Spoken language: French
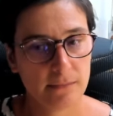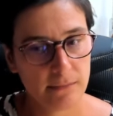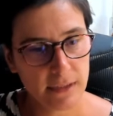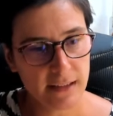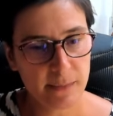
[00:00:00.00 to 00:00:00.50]

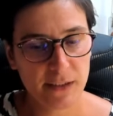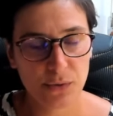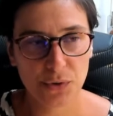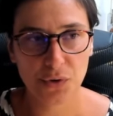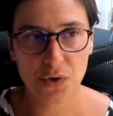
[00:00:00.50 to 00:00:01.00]
un espèce
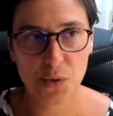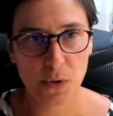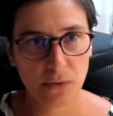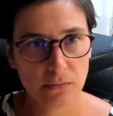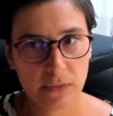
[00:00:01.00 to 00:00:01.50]
de
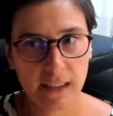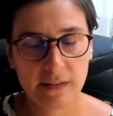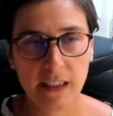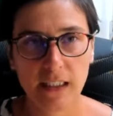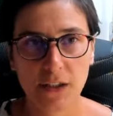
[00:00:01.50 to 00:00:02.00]
changement
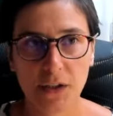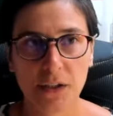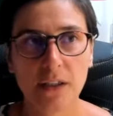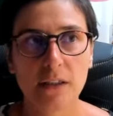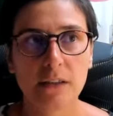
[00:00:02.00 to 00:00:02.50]

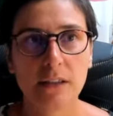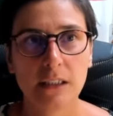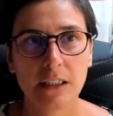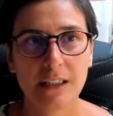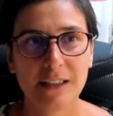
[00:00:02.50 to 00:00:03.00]
intérieur
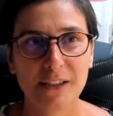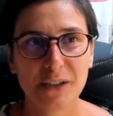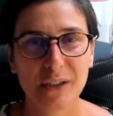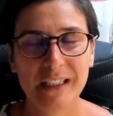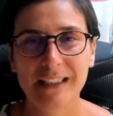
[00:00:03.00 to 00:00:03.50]

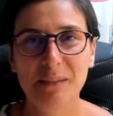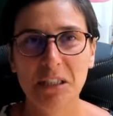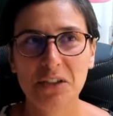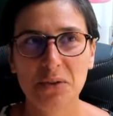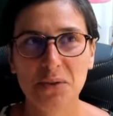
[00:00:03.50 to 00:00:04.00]
euh, et
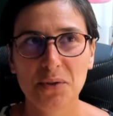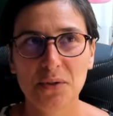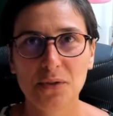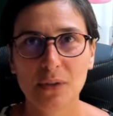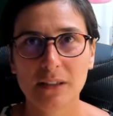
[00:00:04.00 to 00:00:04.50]
L'image que je
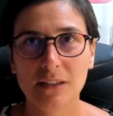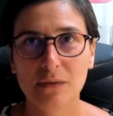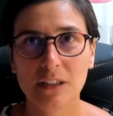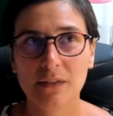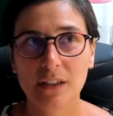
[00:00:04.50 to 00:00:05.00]
reçois, c'est, vous
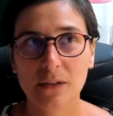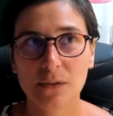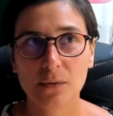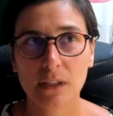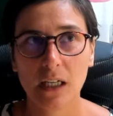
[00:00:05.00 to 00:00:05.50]
savez,
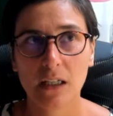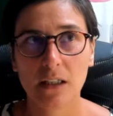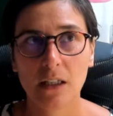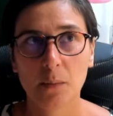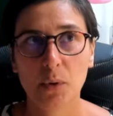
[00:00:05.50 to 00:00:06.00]
quand on a
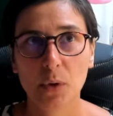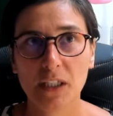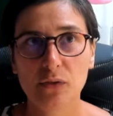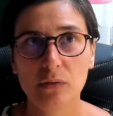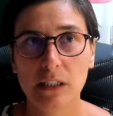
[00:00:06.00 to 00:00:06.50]

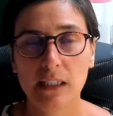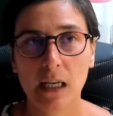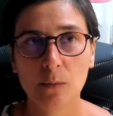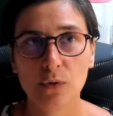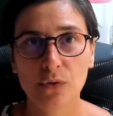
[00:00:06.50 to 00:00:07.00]
pleuré toutes les
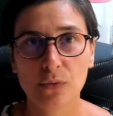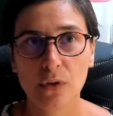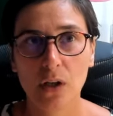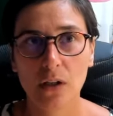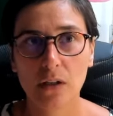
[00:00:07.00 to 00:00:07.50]
larmes de son
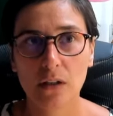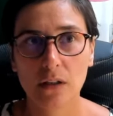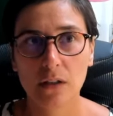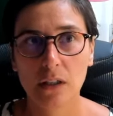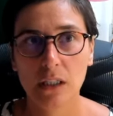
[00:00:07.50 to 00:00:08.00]
corps,
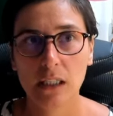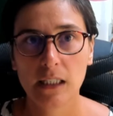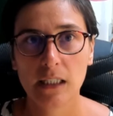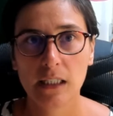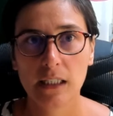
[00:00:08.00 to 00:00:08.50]

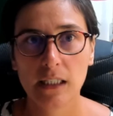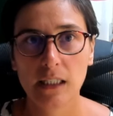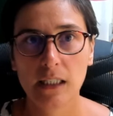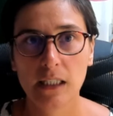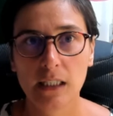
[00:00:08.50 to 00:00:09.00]

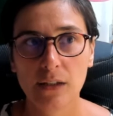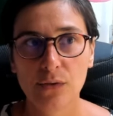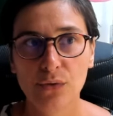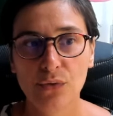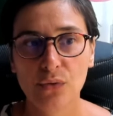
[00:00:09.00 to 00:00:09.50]
et
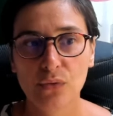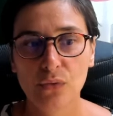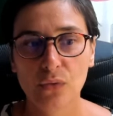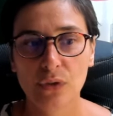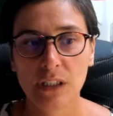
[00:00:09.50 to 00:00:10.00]
du coup,
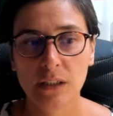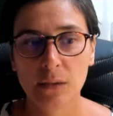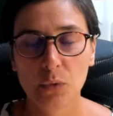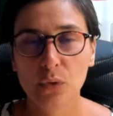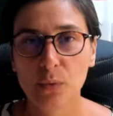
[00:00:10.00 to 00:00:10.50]
on est
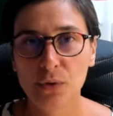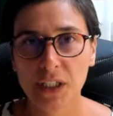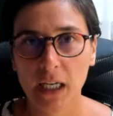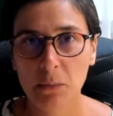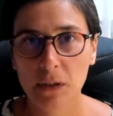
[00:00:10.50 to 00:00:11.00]
beaucoup plus
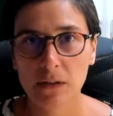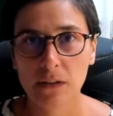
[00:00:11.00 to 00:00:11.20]
calme,